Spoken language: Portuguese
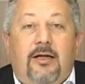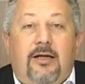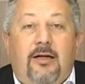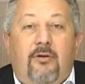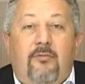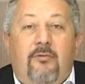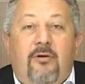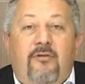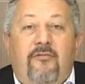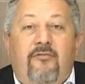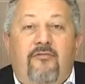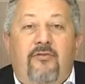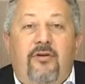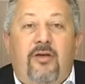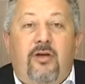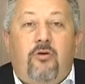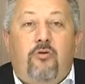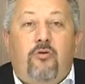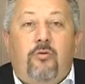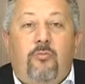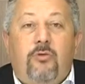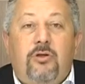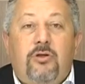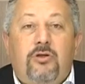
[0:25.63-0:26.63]
Não havia
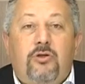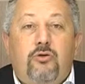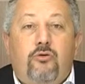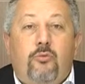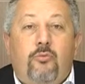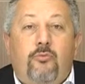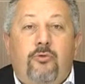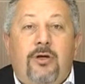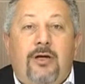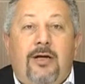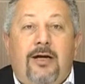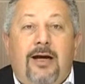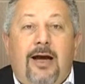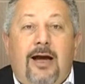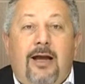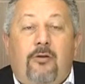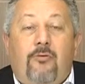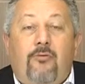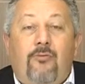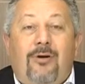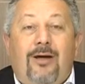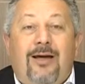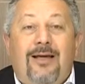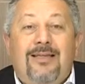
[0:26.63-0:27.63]
como se comunicar
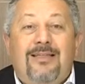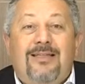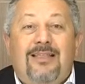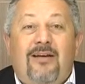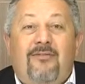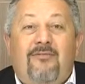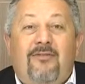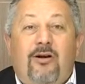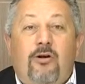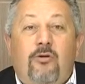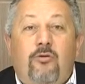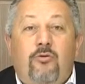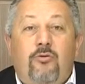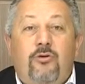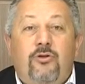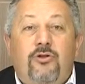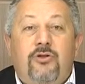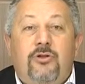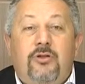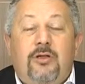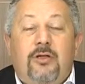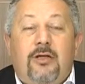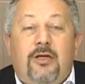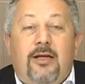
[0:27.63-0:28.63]
com quem estava
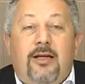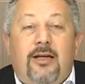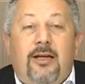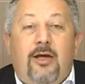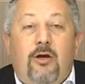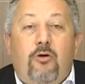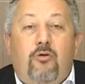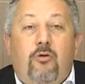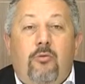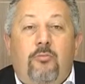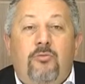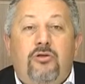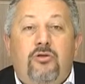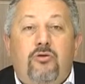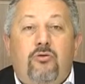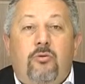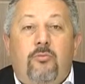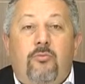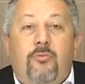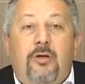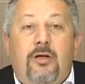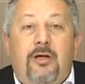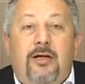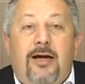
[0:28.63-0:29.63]
longe, nem como se
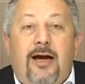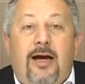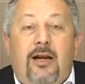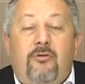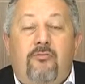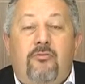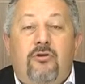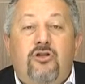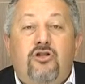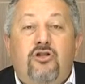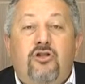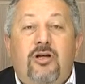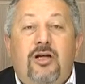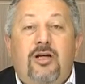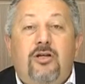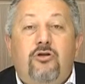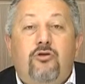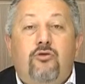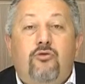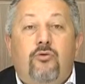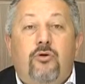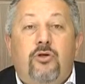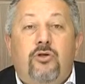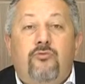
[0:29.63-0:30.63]
comunicar com as
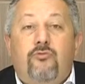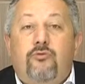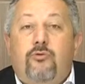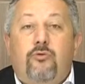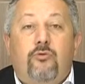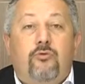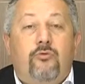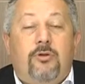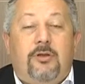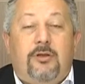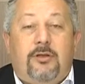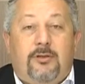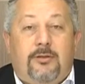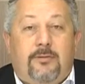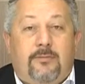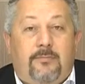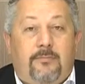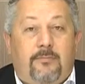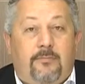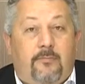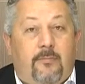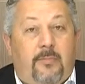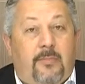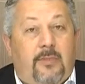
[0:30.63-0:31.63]
gerações futuras.
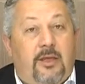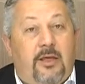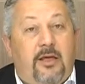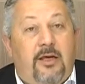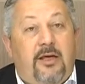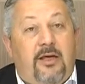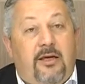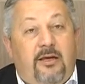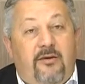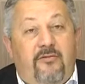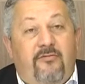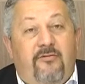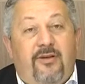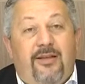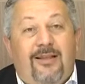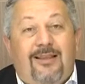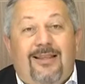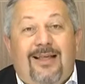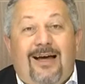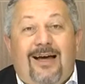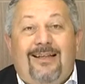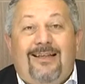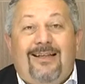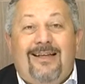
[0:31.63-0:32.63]

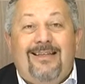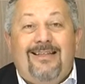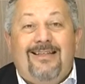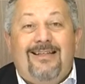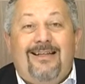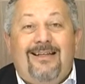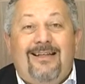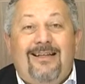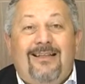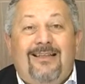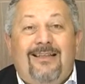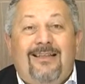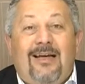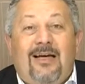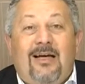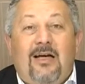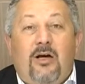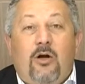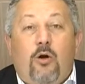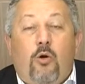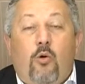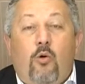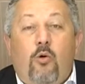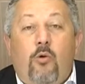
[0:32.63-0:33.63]
Inventada a escrita,
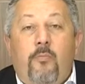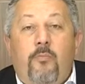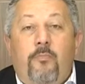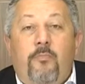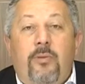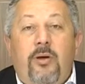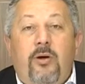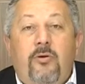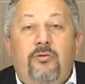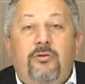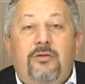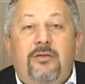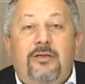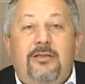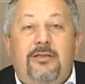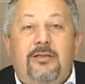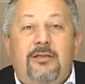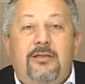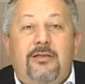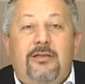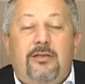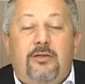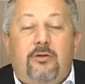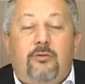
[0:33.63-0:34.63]
rompeu-se
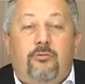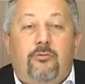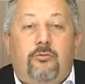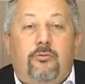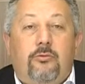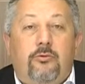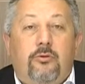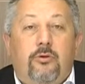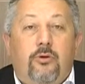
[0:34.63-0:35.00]
esse ciclo.